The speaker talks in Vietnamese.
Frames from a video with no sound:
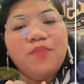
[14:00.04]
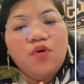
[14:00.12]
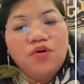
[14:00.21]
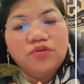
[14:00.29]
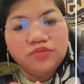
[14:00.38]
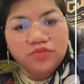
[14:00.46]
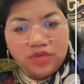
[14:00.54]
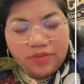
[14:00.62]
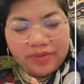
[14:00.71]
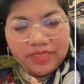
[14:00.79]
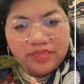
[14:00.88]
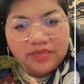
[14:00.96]
thợ po hồng xuôi
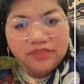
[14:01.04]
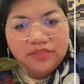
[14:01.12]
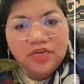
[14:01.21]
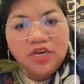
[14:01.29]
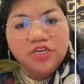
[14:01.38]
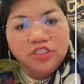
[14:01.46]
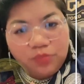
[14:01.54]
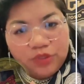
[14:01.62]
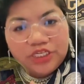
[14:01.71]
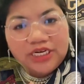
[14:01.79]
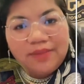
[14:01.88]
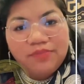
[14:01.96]
đầm bay thử cho
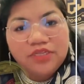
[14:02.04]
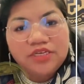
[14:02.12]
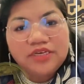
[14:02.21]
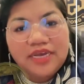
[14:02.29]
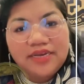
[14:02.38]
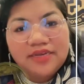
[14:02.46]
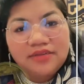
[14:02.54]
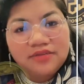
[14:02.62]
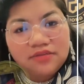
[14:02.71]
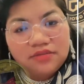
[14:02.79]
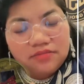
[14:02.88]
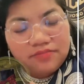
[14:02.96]
buổi năm bao nhiêu này
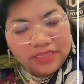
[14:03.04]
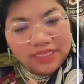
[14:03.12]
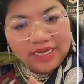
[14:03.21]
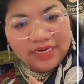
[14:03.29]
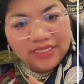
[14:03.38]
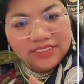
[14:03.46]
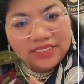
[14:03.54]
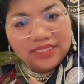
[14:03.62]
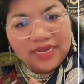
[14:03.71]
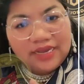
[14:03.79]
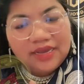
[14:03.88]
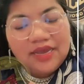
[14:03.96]
mình tên á trai
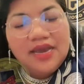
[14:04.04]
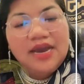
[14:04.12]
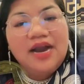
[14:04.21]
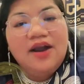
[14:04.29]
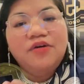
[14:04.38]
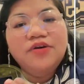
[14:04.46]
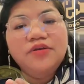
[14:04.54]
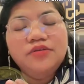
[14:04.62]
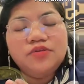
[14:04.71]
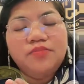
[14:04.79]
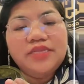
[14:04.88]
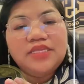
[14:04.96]
ta
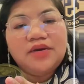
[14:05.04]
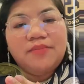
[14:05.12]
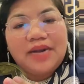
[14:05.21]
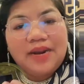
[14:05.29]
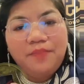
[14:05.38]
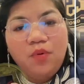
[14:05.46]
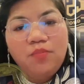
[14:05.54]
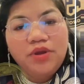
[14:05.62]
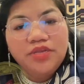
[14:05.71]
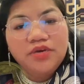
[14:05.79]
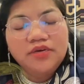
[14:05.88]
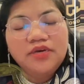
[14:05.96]
hỏi xung bây tại cầm rán phục
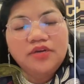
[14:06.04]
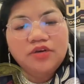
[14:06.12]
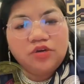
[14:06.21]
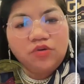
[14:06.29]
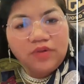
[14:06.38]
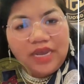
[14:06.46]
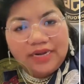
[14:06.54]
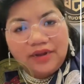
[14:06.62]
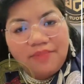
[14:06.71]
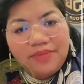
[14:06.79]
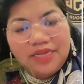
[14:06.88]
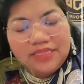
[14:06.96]
bao dương á nó không khả
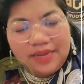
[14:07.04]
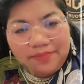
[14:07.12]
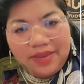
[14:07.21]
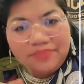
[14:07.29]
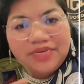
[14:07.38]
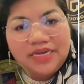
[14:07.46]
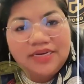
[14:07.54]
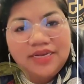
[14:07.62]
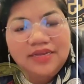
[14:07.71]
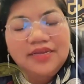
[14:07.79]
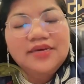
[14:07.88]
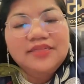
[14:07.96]
đọc này ta phép trái
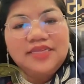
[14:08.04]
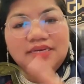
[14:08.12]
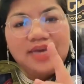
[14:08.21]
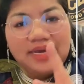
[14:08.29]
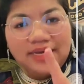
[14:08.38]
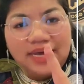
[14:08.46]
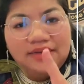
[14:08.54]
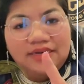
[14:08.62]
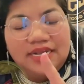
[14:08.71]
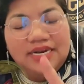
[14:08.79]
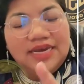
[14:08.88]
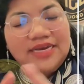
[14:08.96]
ná tư khẳng
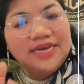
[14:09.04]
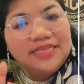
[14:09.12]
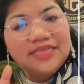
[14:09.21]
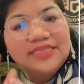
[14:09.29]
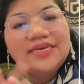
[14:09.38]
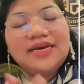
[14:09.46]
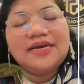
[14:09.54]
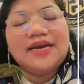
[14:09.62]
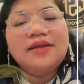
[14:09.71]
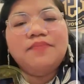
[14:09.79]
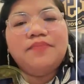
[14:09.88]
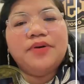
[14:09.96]
cát nè na kinh tư tư khẳng
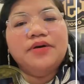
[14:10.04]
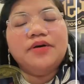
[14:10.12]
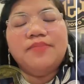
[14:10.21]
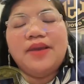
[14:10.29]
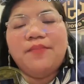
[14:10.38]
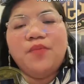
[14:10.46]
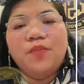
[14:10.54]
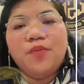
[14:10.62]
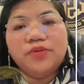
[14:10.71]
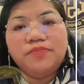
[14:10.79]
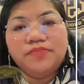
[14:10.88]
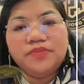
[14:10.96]
cát phở cầm mẹ phục
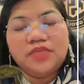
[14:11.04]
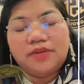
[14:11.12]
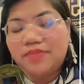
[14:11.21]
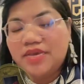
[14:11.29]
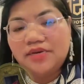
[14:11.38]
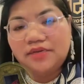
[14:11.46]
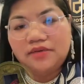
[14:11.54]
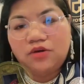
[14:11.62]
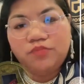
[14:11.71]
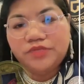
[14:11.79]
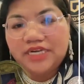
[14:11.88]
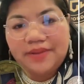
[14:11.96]
bom tập mi hơi
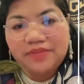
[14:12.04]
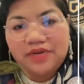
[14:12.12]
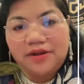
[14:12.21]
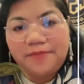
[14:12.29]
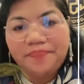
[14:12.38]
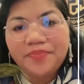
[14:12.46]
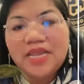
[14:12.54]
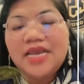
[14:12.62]
cục chân năm được không